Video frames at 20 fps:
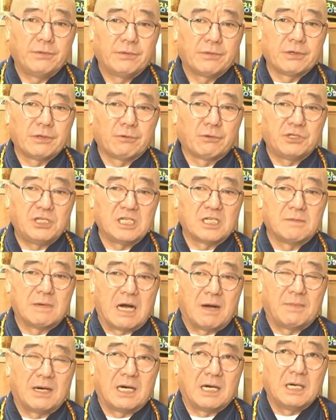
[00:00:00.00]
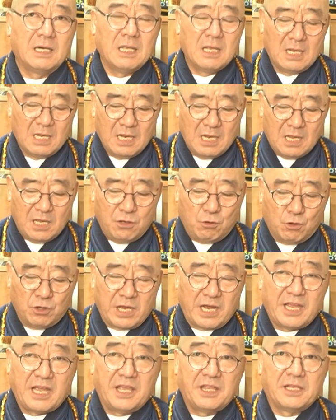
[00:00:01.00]
그리고 지금 아마 요
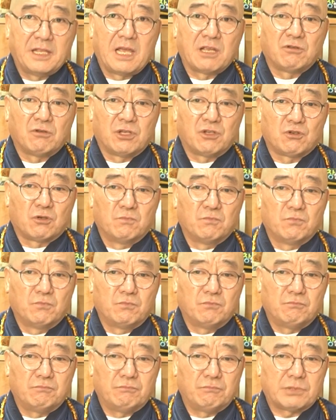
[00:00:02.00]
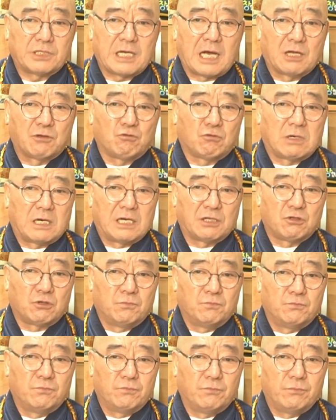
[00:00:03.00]
나이에 있는 애 중에 좀 사주가
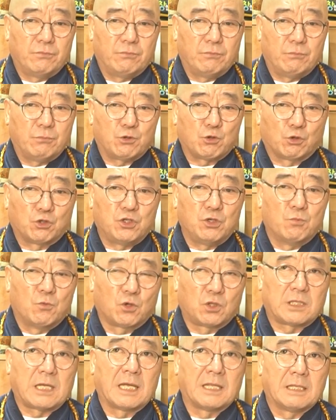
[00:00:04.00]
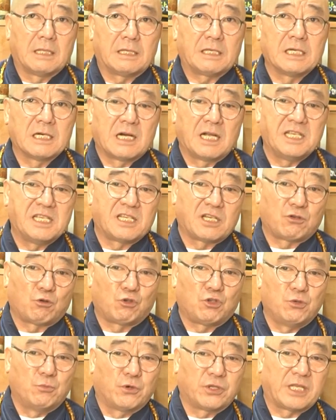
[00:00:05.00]
좀 좋지 못한 청간지가
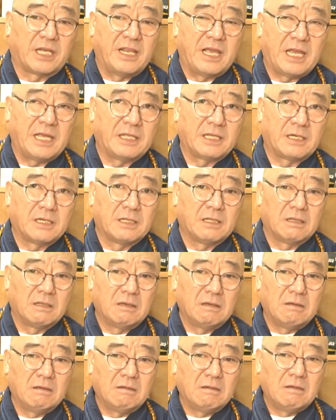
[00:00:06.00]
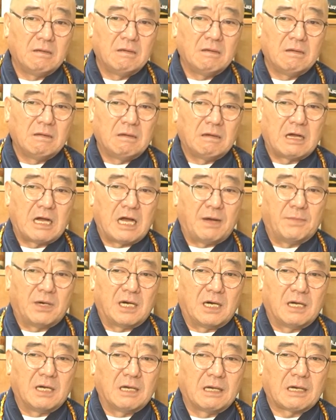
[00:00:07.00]
좋지 못한 애기들은 네.
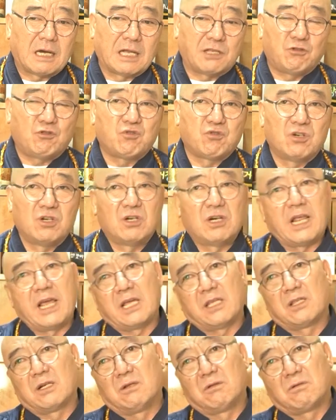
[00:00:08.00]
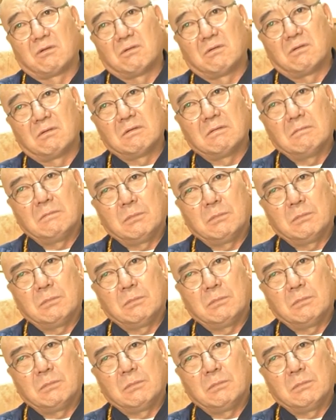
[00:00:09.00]
아마 가출 애기들도